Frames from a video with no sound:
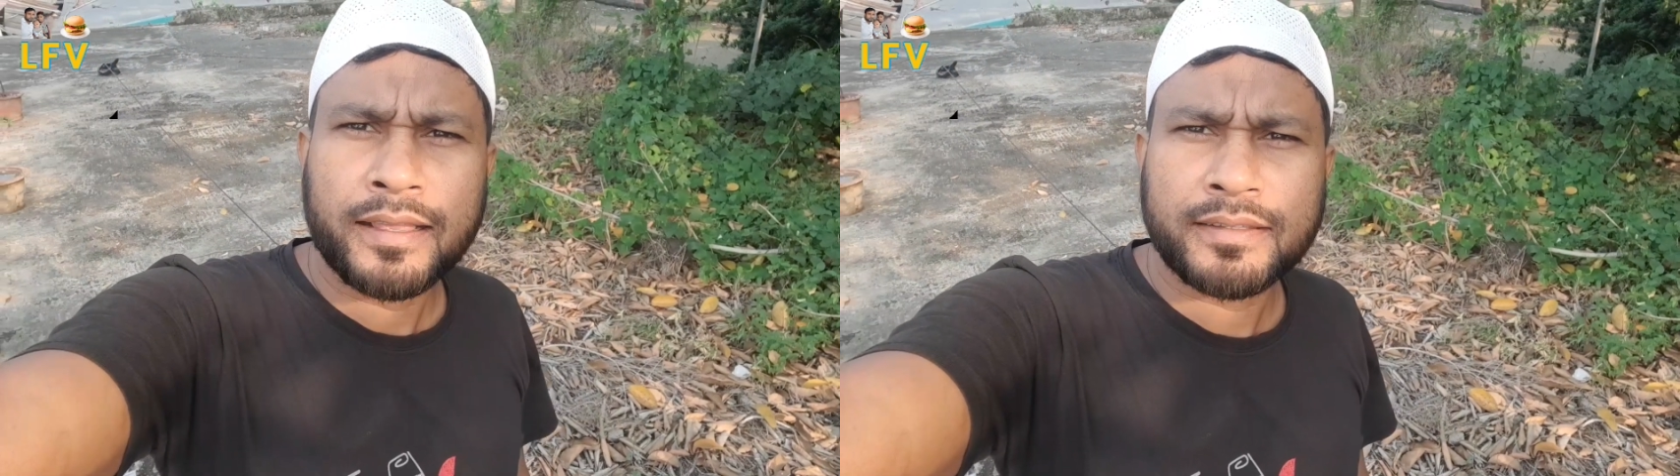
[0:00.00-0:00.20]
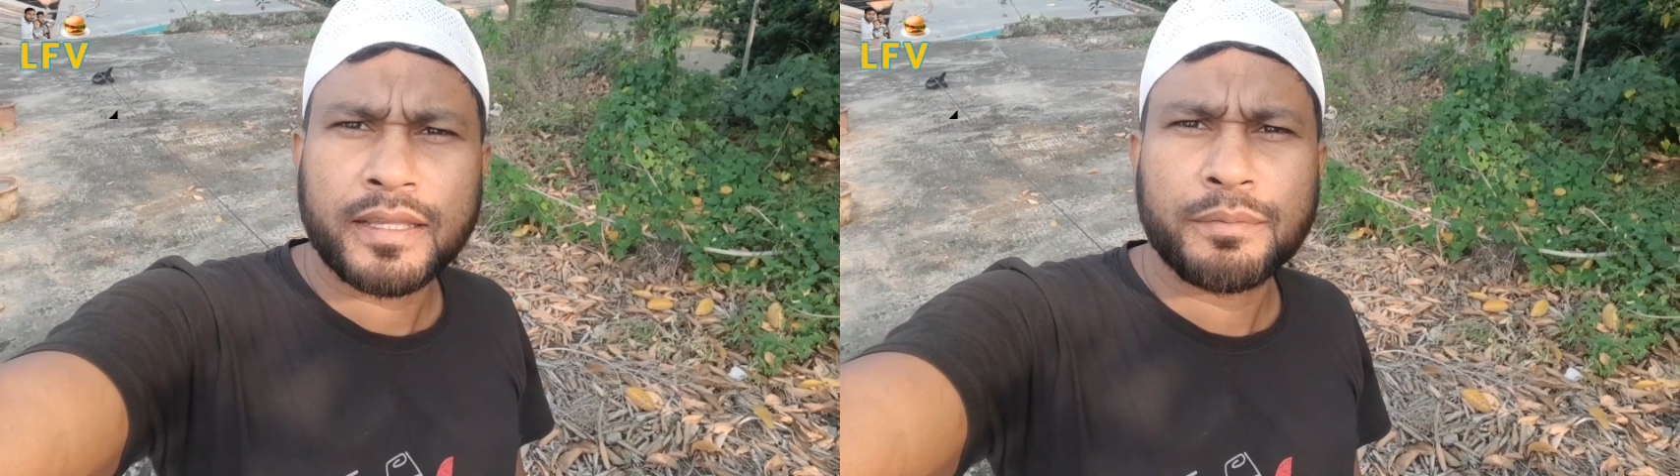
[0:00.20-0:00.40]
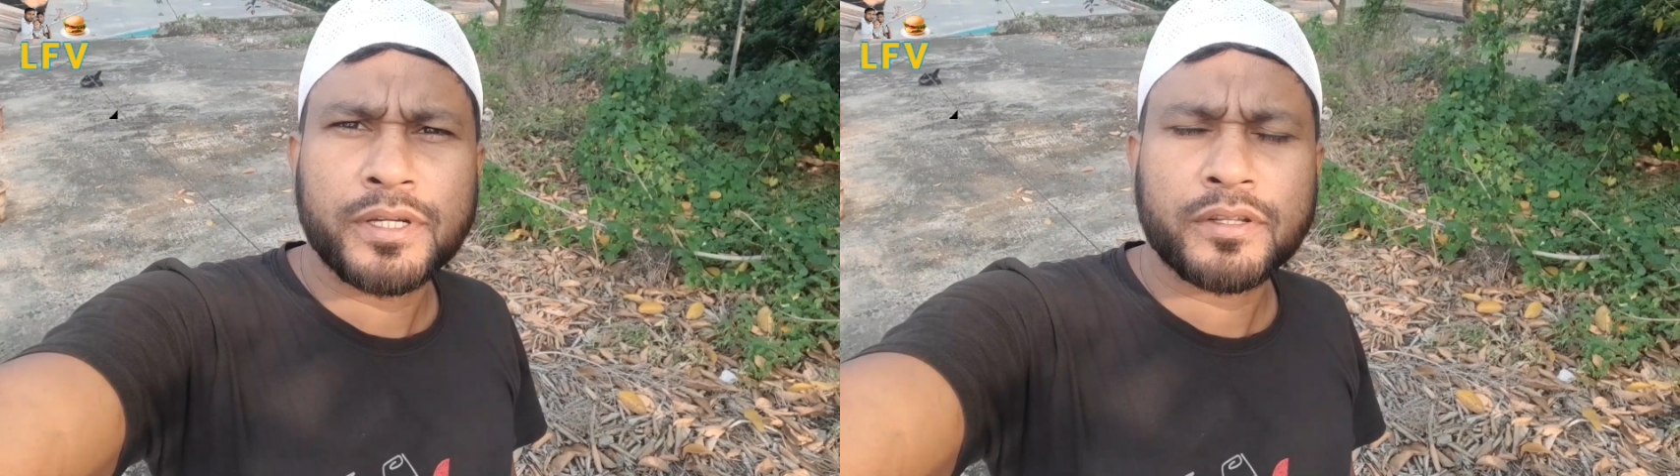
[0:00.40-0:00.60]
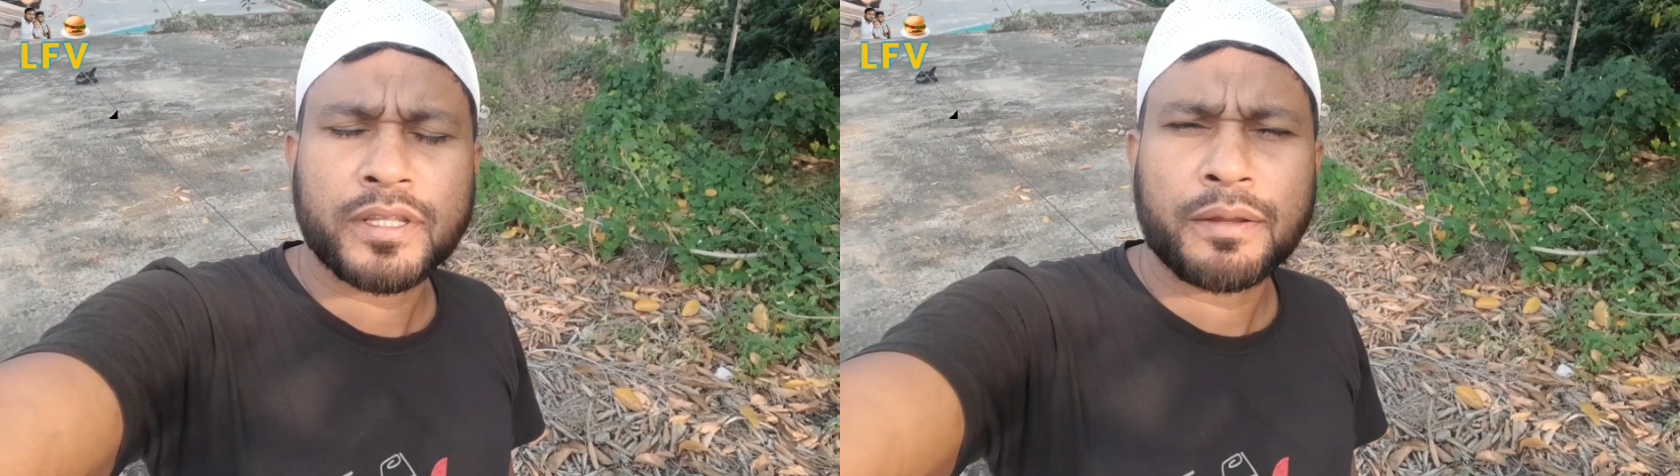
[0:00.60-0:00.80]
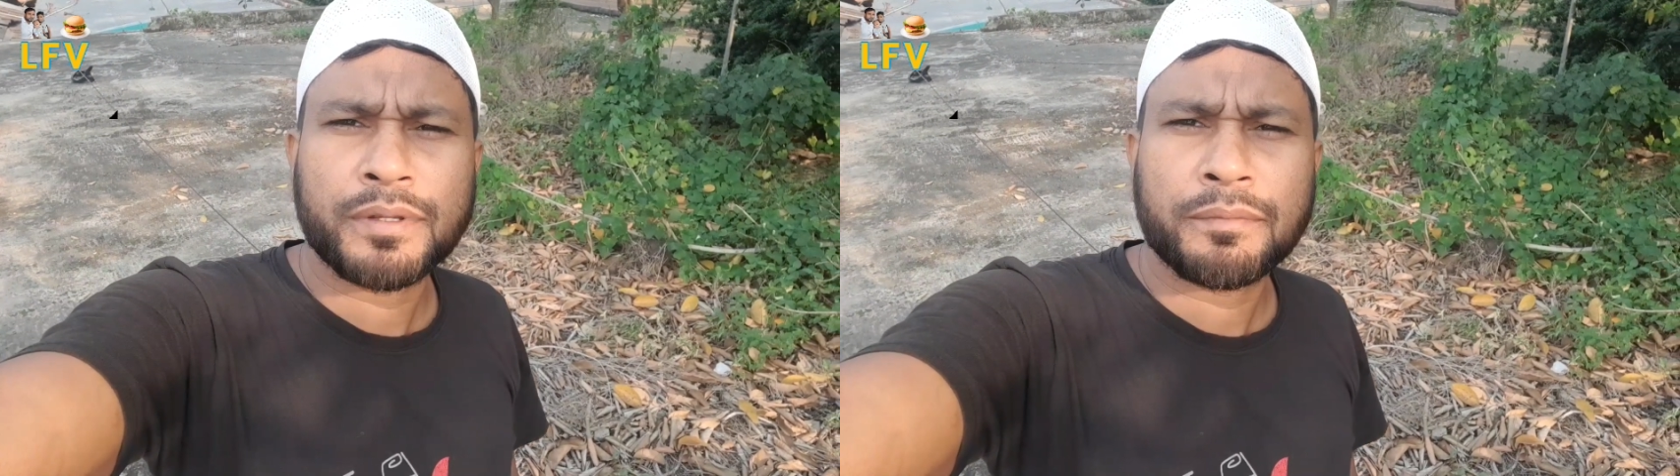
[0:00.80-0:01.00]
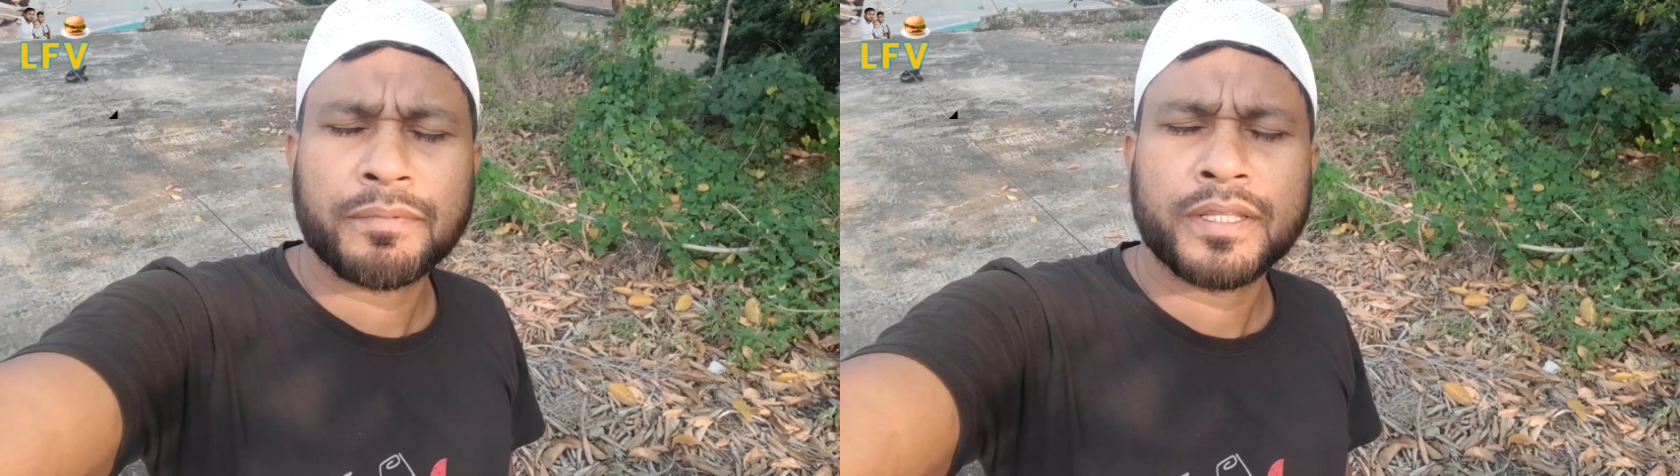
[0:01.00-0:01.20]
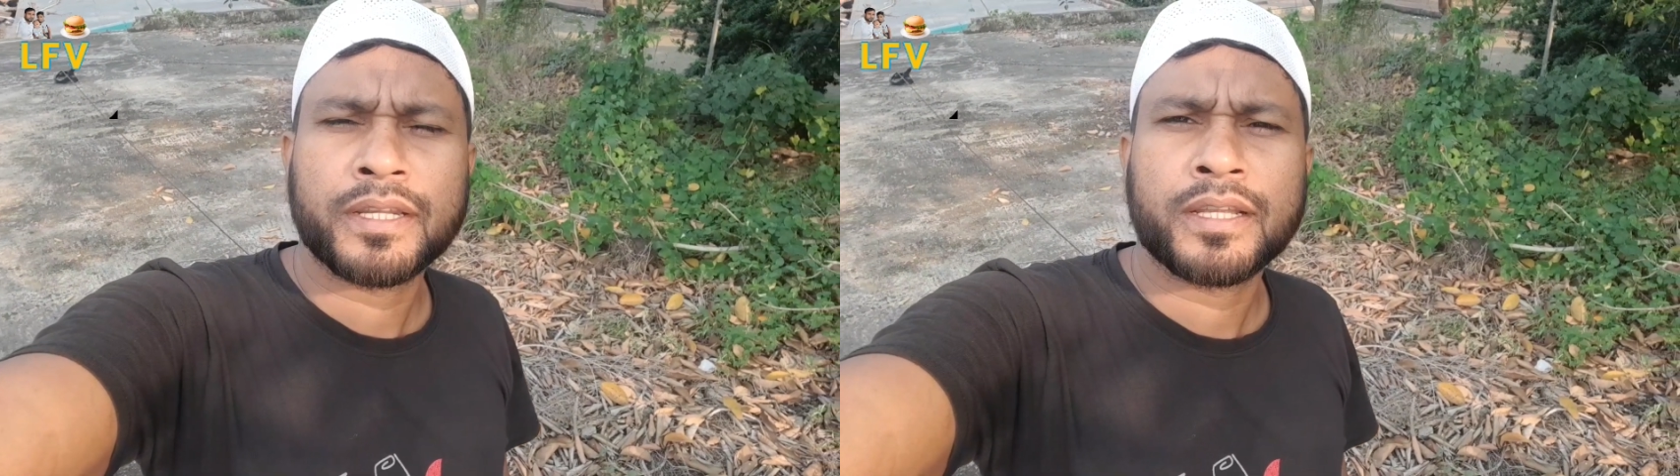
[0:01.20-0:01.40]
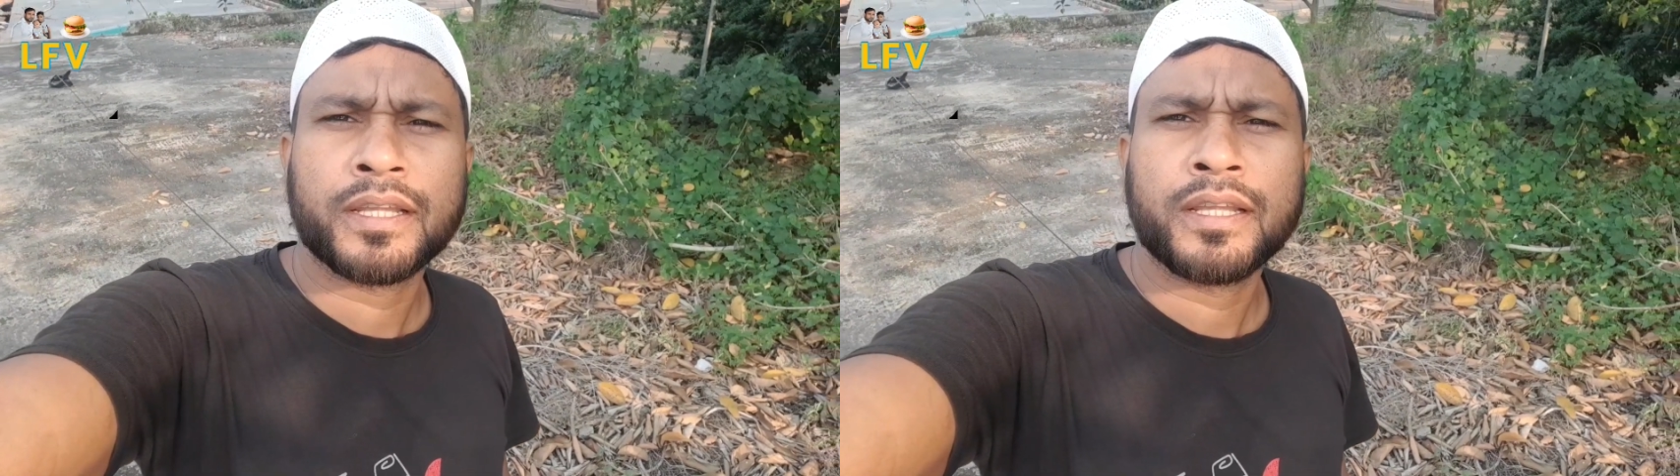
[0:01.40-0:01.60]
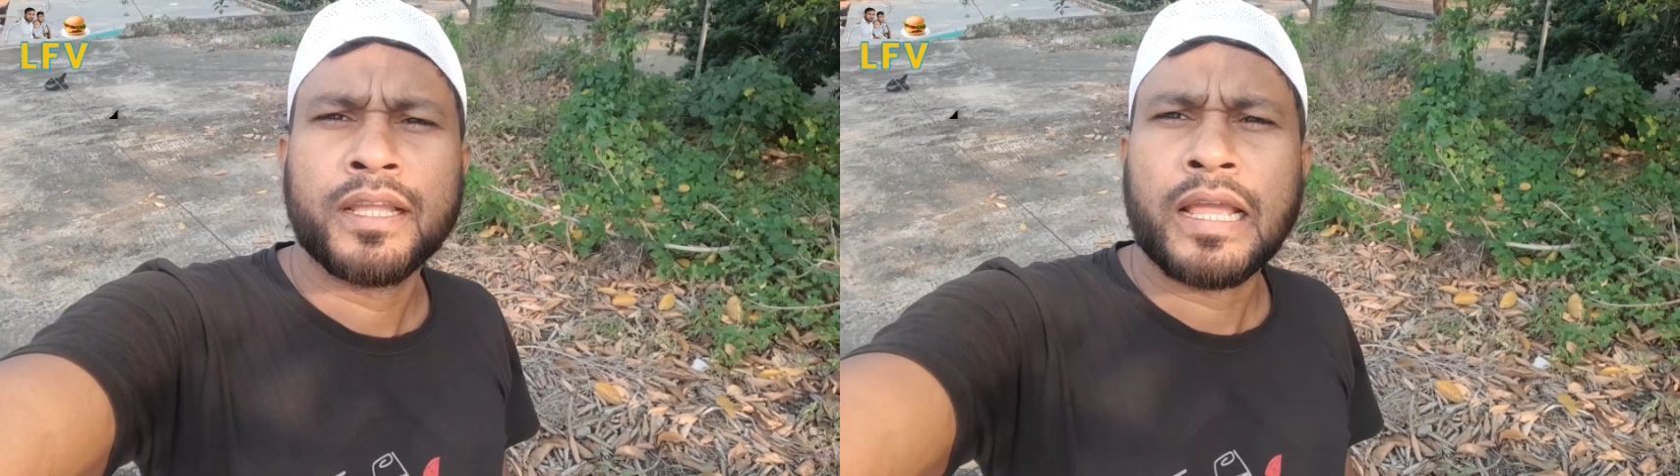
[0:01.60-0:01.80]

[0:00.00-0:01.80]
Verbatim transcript: আজকের ভিডিওতে আমি আপনাদেরকে